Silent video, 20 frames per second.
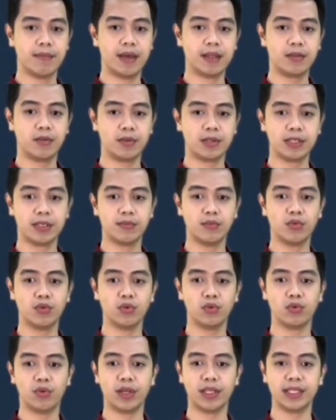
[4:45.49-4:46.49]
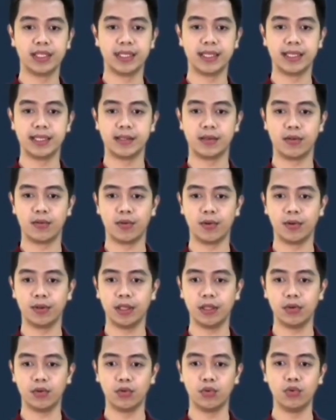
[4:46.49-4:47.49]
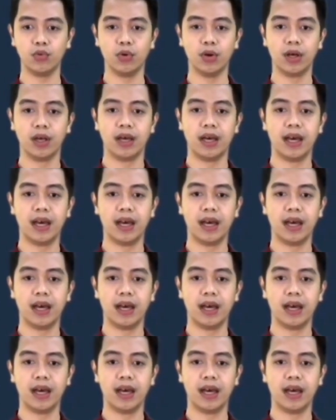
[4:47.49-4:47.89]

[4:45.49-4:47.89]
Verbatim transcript: Metro Cebu, 26 to 32.